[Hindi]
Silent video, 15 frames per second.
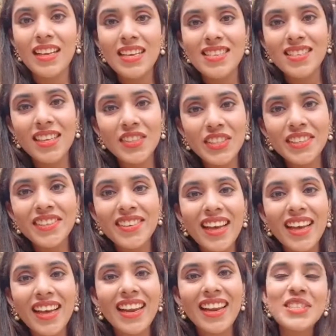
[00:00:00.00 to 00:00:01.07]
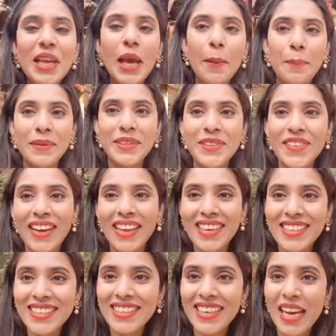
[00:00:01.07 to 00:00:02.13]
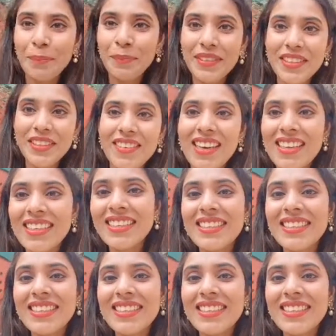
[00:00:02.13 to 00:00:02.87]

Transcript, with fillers: सचिन राणा जी हैप्पी दिवाली हैप्पी